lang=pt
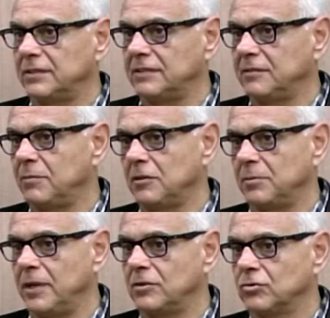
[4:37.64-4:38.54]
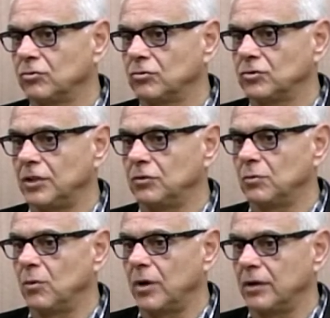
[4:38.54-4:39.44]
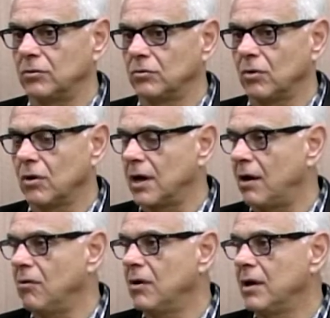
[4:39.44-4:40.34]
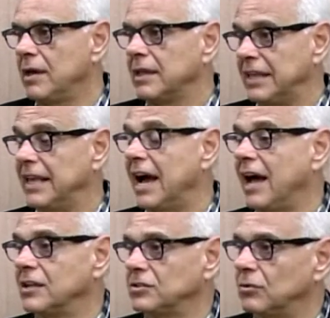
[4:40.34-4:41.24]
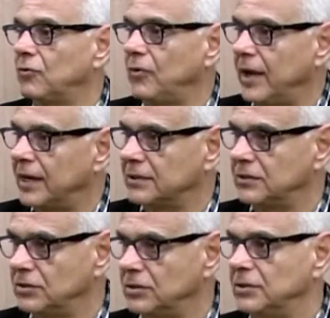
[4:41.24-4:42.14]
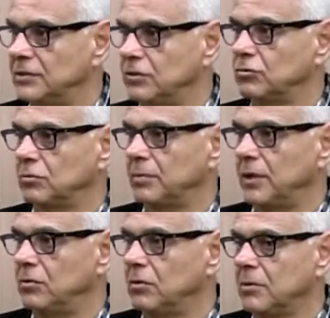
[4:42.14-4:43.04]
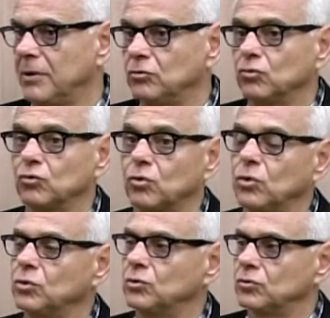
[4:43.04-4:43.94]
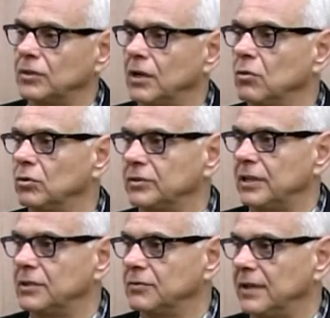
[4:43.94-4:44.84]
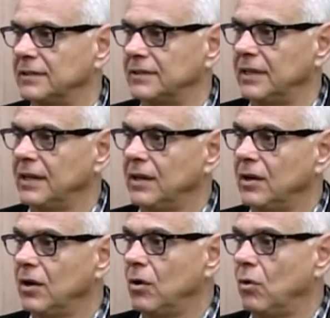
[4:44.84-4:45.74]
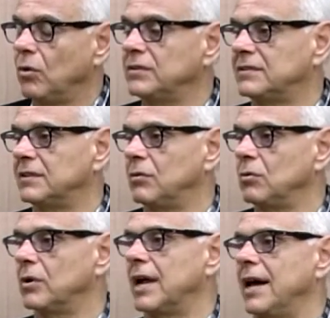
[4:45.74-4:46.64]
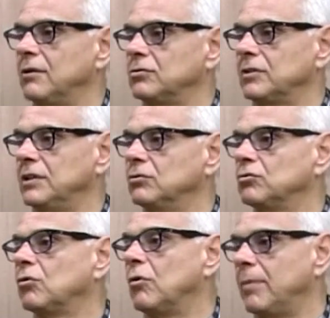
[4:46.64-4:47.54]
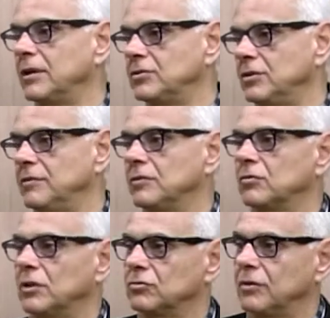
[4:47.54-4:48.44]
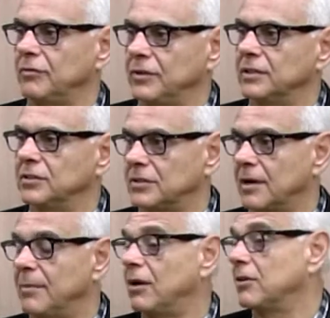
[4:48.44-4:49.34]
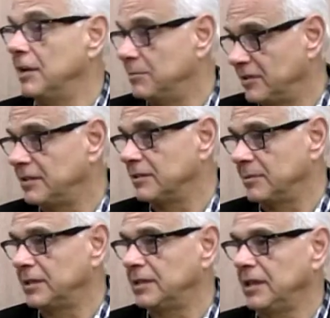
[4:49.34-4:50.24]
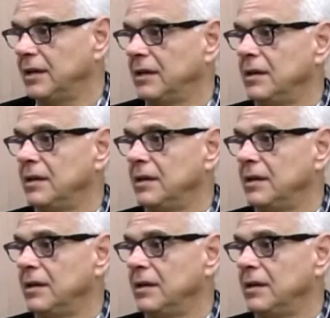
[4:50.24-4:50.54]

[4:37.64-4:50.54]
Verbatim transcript: ser simplesmente que o sujeito more num local, que haja oferta de ensino superior, mas os cursos que ele gostaria de fazer ou estão em horários que não são compatíveis com a sua vida de trabalho que ele precisa manter,